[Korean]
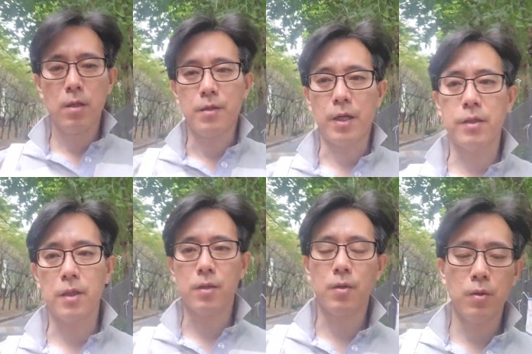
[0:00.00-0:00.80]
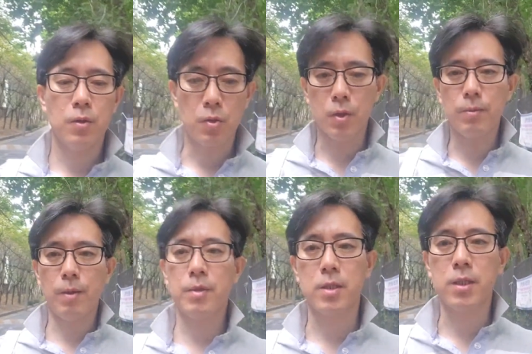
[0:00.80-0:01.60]
나은 자세로
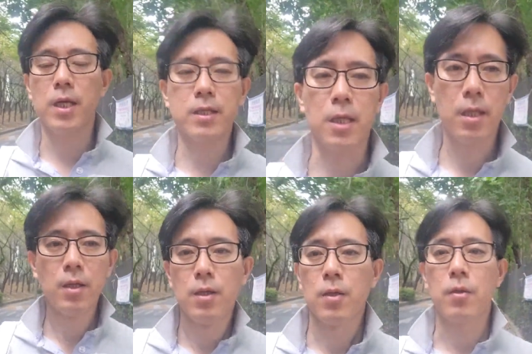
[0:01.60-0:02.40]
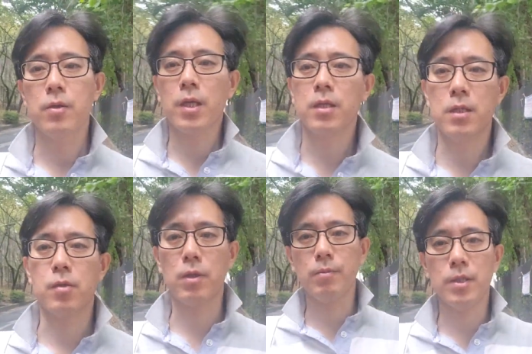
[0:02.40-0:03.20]
조심하면서 지내야 돼 이런 얘기들 을
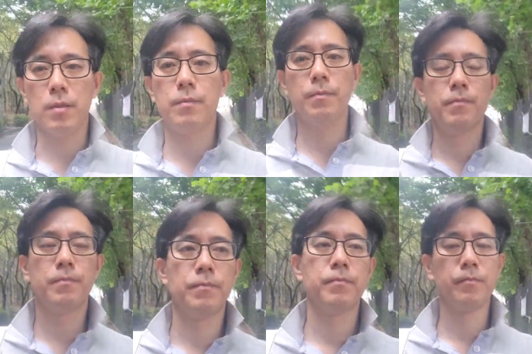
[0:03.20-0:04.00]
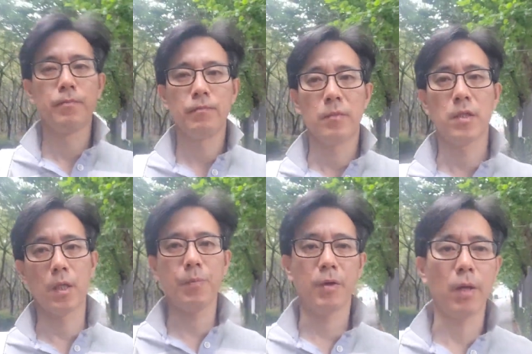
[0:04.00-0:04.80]
계속합니다 뭐
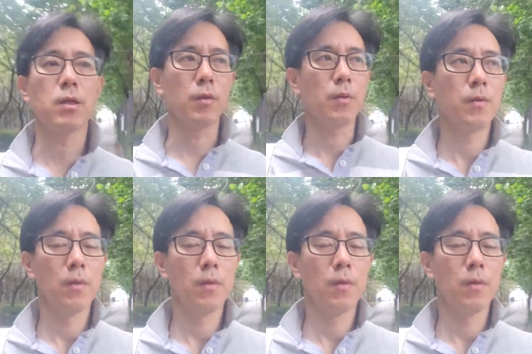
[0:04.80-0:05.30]
그게 필요한 거고